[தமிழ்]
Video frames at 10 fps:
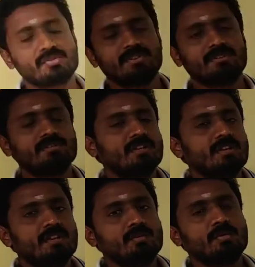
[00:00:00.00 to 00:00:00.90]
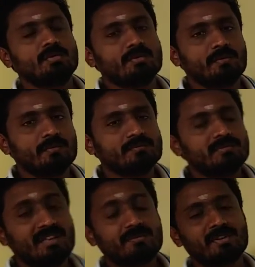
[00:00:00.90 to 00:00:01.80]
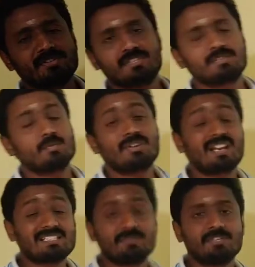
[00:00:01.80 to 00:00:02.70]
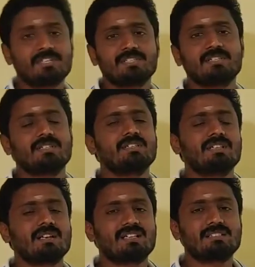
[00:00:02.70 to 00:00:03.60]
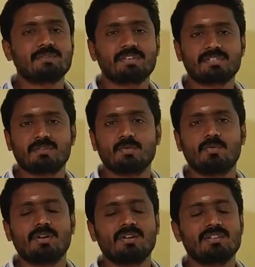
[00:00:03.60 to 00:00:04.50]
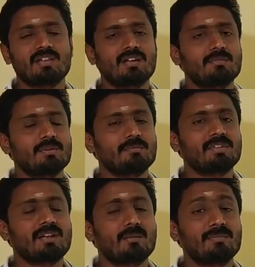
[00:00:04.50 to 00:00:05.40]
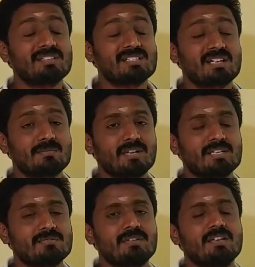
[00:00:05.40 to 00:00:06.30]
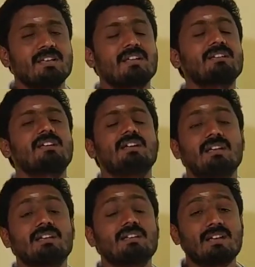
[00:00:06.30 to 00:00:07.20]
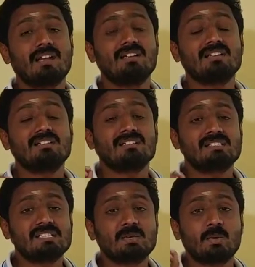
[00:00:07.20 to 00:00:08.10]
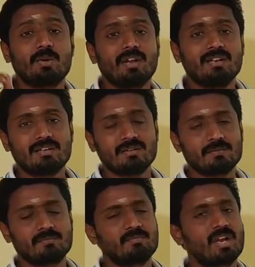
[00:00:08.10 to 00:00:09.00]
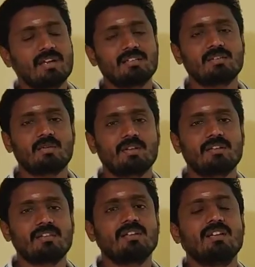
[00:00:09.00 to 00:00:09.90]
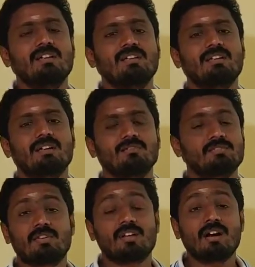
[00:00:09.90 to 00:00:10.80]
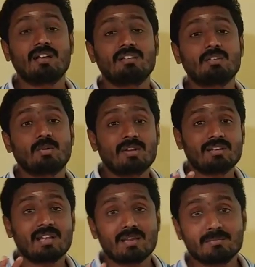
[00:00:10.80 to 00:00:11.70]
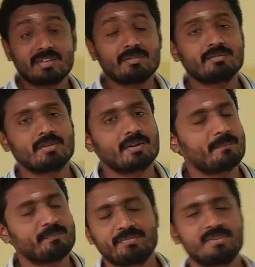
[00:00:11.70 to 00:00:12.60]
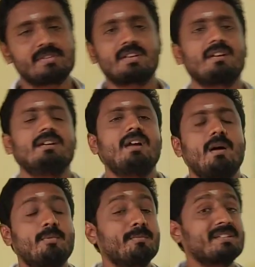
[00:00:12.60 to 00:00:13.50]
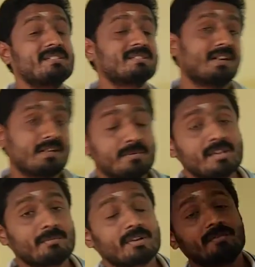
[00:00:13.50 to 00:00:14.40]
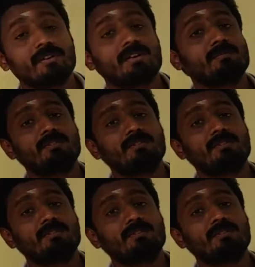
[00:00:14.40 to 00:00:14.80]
சொல்லிட்டு ஒரு டிஃப்ரென்ஷியேஷன் ஒரு கிளாசிஃபிகேஷன் இருக்குது இந்த கிளாசிஃபிகேஷனை உருவாக்குனது யார் அப்படின்னு பார்த்தீங்கன்னா பஞ்சனன் மகேஸ்வரி இன்டன் இன் நைன்டீன் ஜீரோ எயிட் ஆயிரத்தி தொள்ளாயிரத்தி எட்டாவது சாரி ஆயிரத்தி தொள்ளாயிரத்தி ஐம்பதாவது வருடம் சரிங்களா அப்போ மிக்சஸ் கண்டுபிடிக்கப்பட்ட வருடம்